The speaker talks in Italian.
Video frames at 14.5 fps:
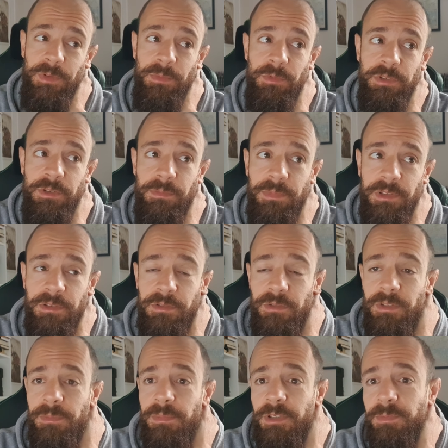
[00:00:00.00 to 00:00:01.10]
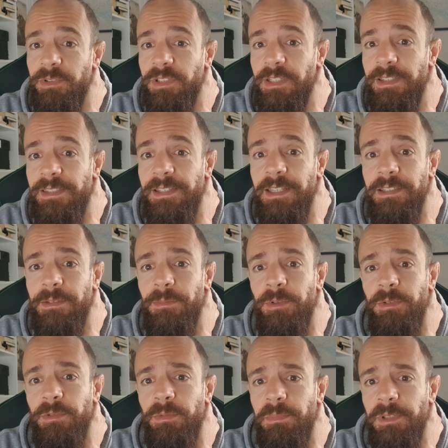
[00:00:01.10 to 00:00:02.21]
comunque sono persone specializzate e
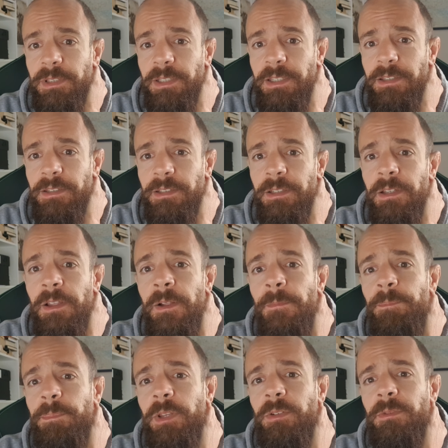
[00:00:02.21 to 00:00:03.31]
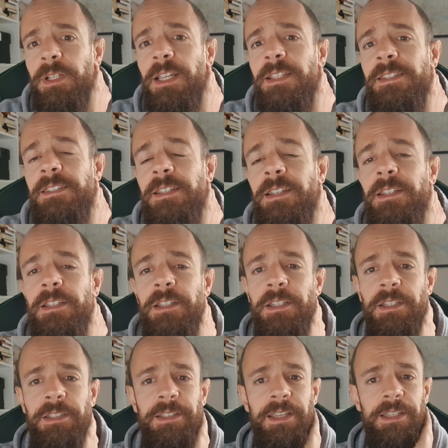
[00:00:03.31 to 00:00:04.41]
molto competenti, manovalanza
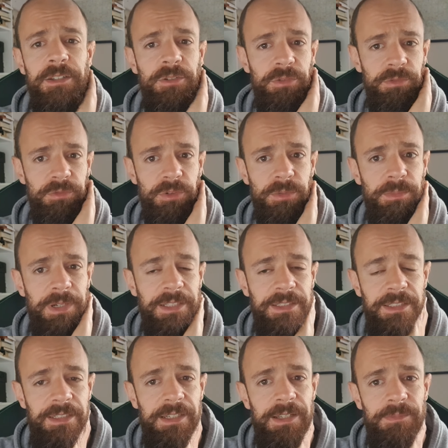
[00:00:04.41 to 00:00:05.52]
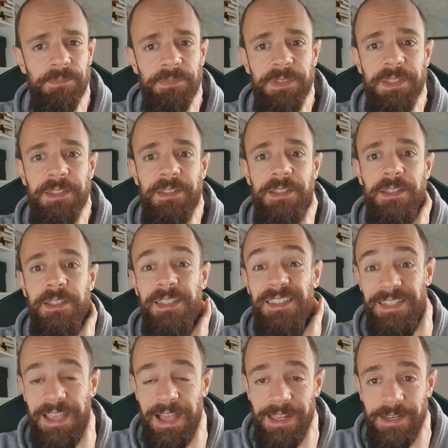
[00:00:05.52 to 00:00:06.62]
tecnico-informatica
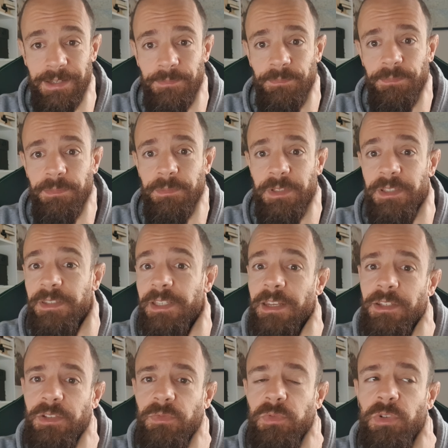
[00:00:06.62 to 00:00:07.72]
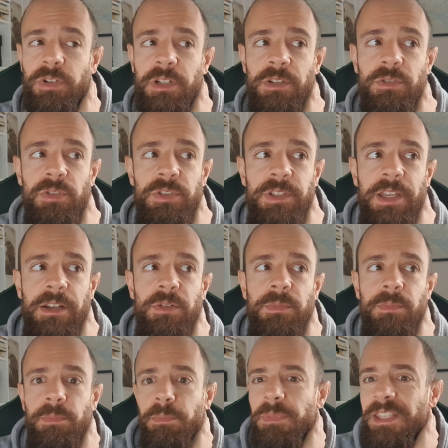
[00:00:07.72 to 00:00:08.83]
indiana, gli indiani sforrano ogni
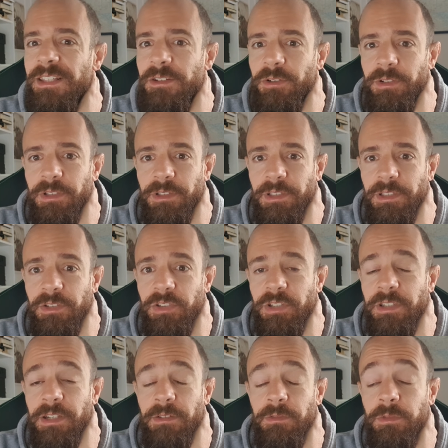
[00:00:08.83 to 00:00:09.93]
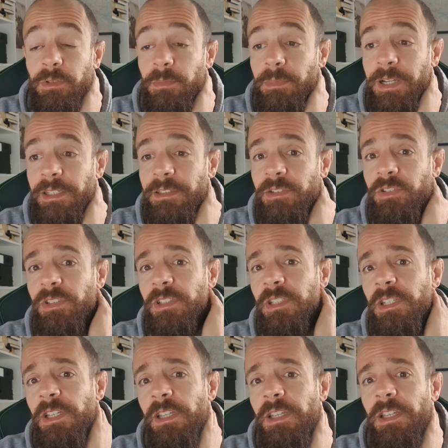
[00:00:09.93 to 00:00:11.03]
anno milioni di ingegneri informatici,
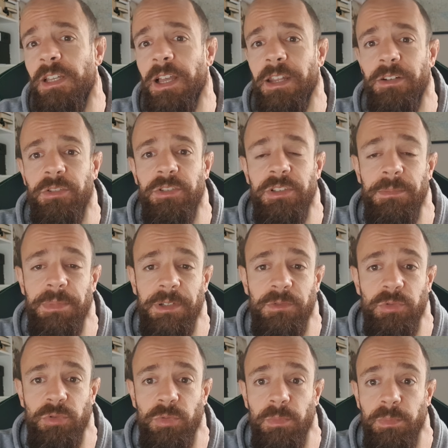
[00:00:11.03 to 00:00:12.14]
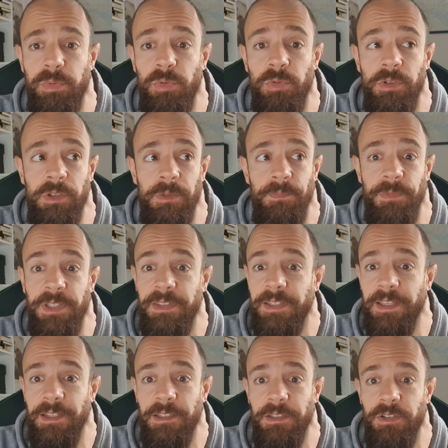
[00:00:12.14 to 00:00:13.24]
hanno sempre avuto un pool di
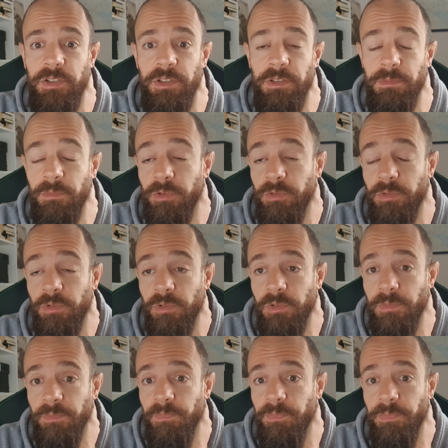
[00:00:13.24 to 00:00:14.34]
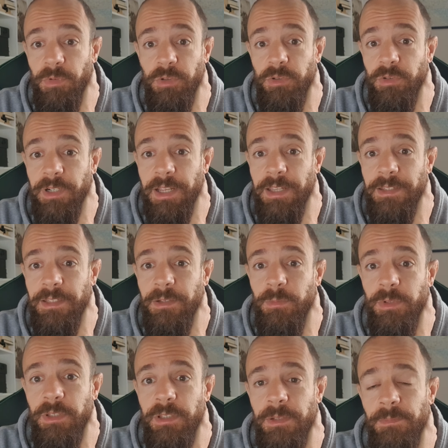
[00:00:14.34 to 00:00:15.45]
tecnici molto, molto grande,
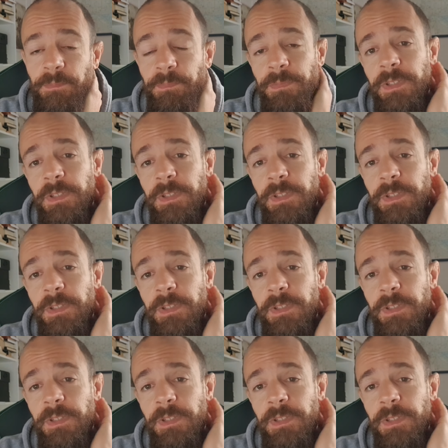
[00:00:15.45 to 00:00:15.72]
quindi